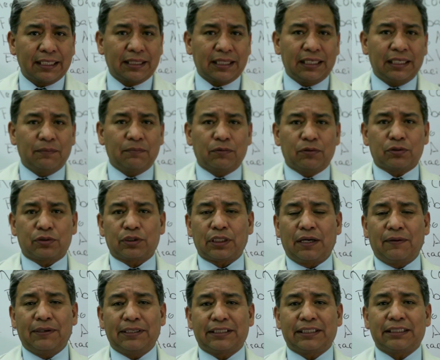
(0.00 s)
que tenemos
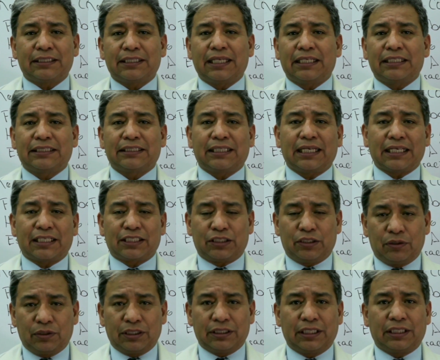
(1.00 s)
a veces las
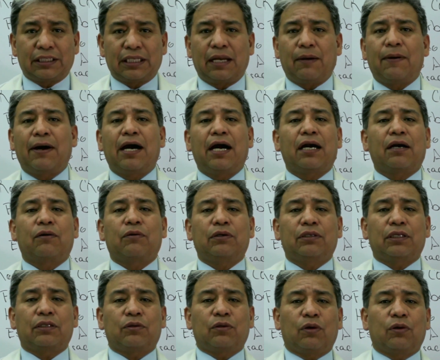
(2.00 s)
distracciones de trabajo y
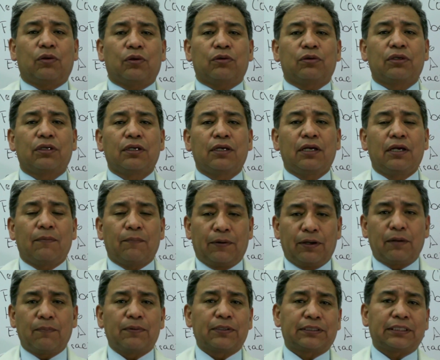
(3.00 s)
de todo,
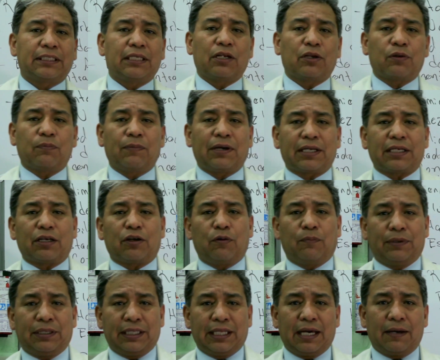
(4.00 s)
bueno, pues es lo más
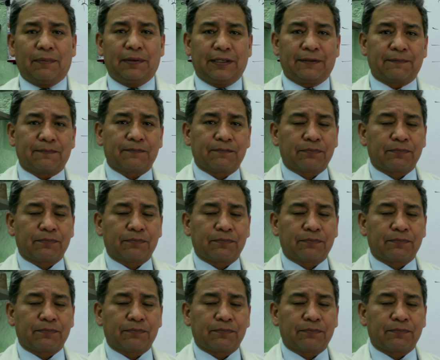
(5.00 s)
recomendable.